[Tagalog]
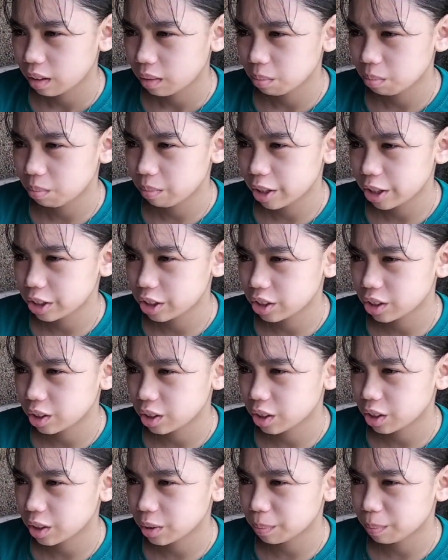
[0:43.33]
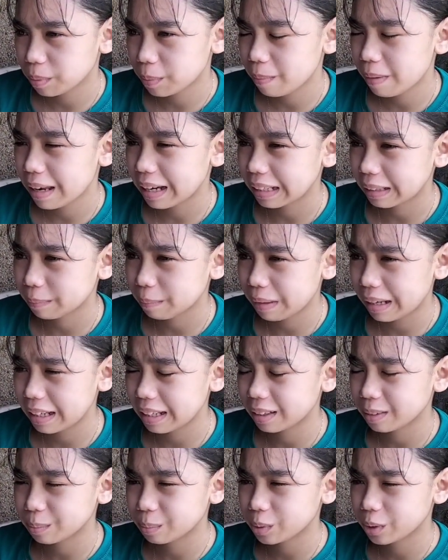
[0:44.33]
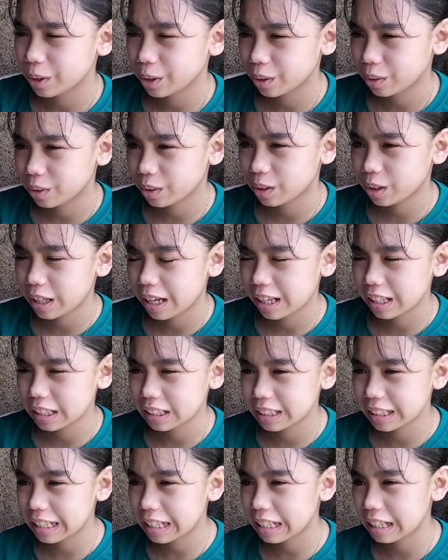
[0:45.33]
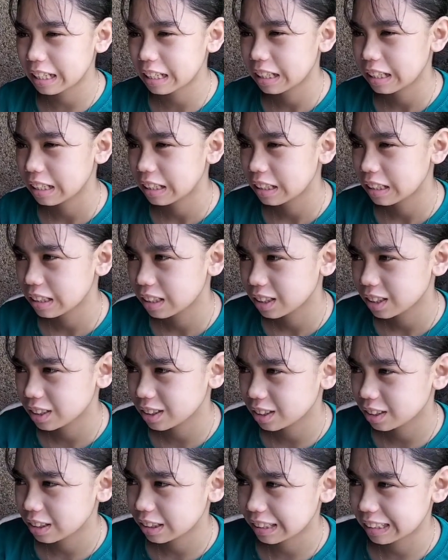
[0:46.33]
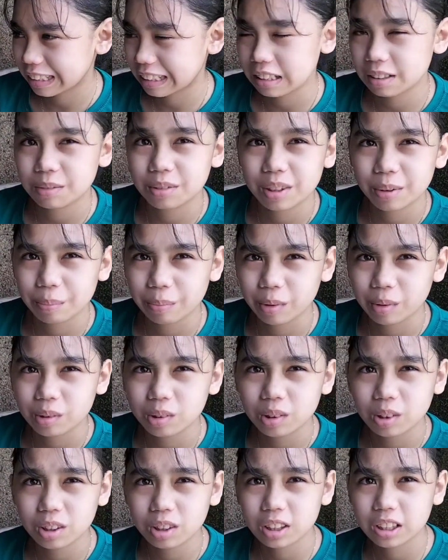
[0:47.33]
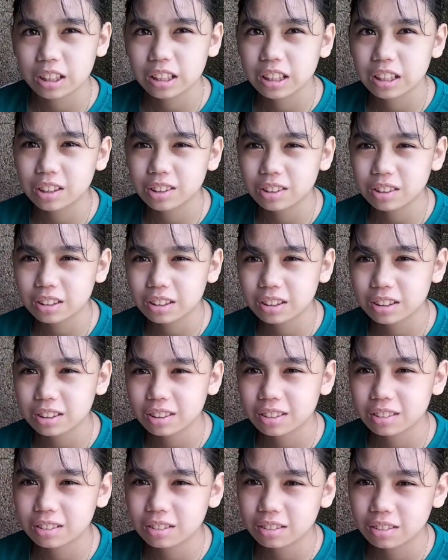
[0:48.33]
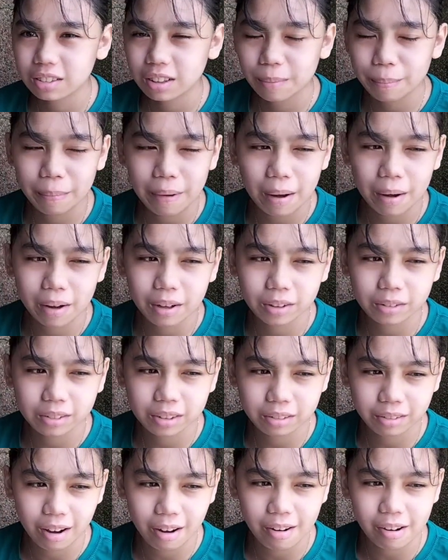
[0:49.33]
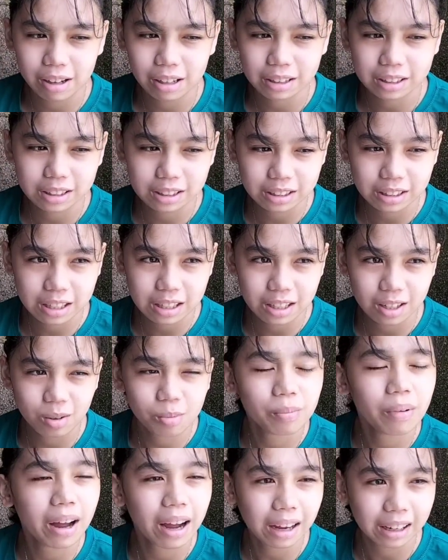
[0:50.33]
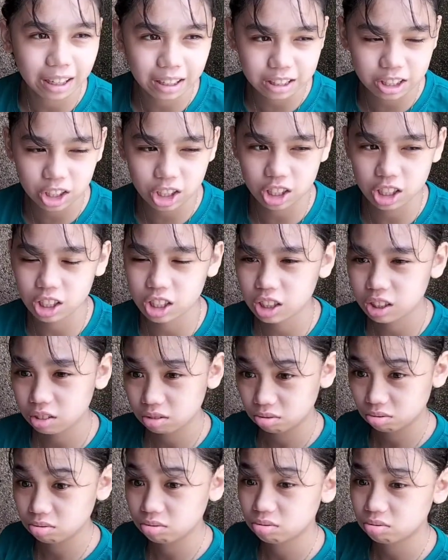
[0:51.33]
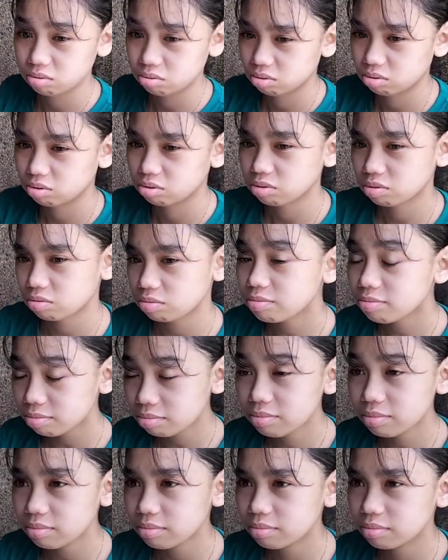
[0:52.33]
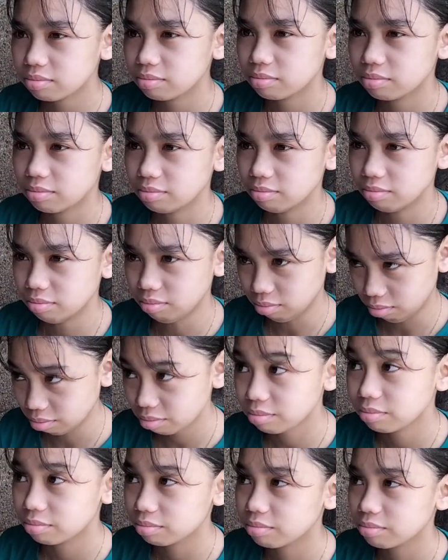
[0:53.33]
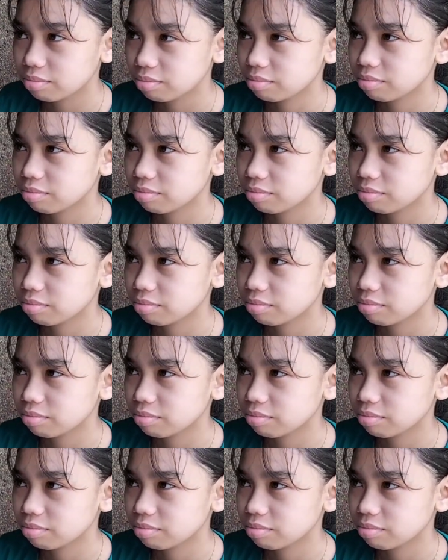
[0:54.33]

nung... Medyo balik-balik po yung, ano niya, yung, yung, yung napa, nawawala sa sarili. Nawawala sa sarili. Pero ngayon, okay na, nag-okay na siya ngayon?